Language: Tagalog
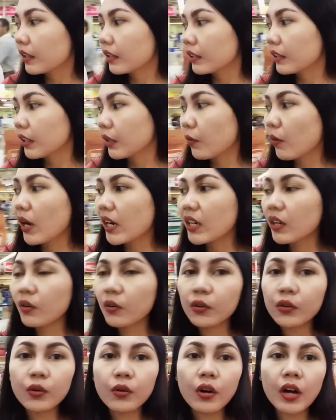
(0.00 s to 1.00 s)
Naiwanan ko
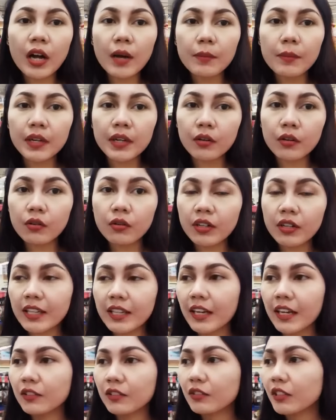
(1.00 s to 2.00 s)
yung camera ko
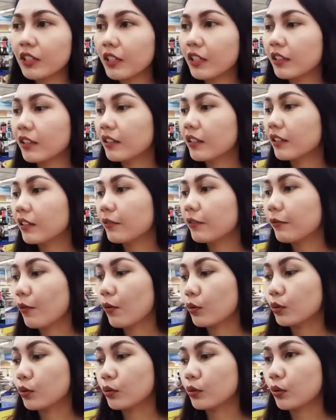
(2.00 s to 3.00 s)
kaya ito na lang
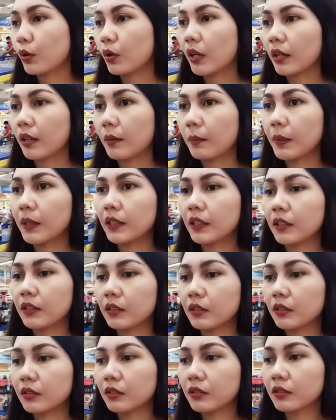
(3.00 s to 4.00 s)
phone ko gagamitin ko.